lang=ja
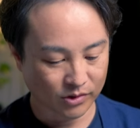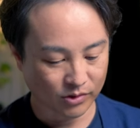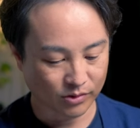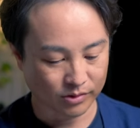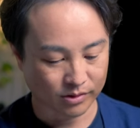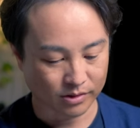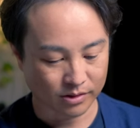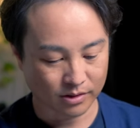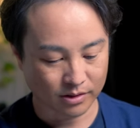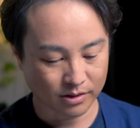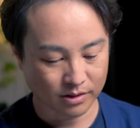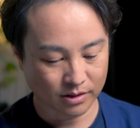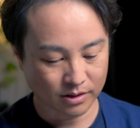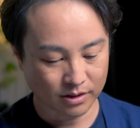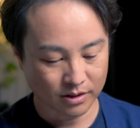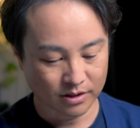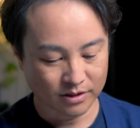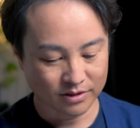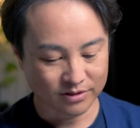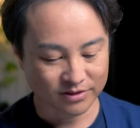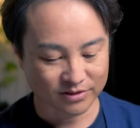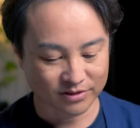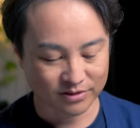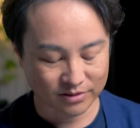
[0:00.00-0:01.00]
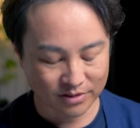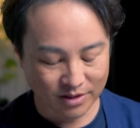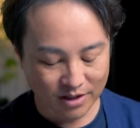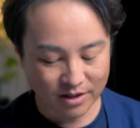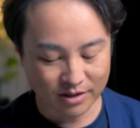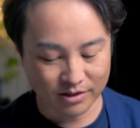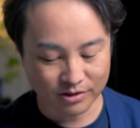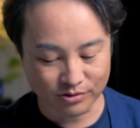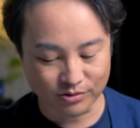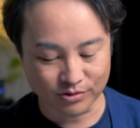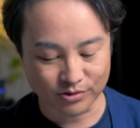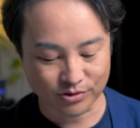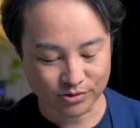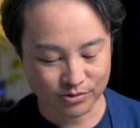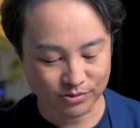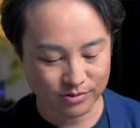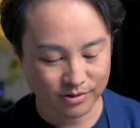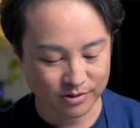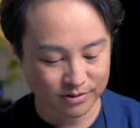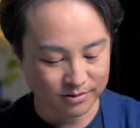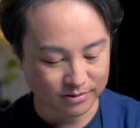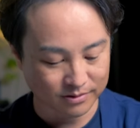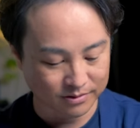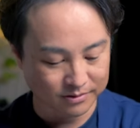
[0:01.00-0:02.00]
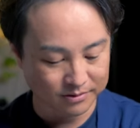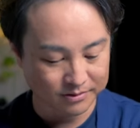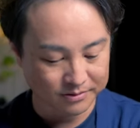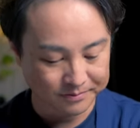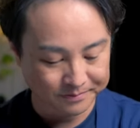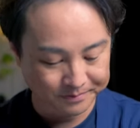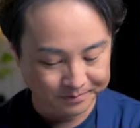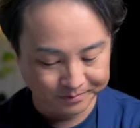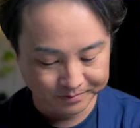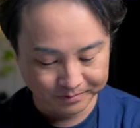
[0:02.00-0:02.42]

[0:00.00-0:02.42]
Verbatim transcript: こうやってね、すげえ優秀ですよ。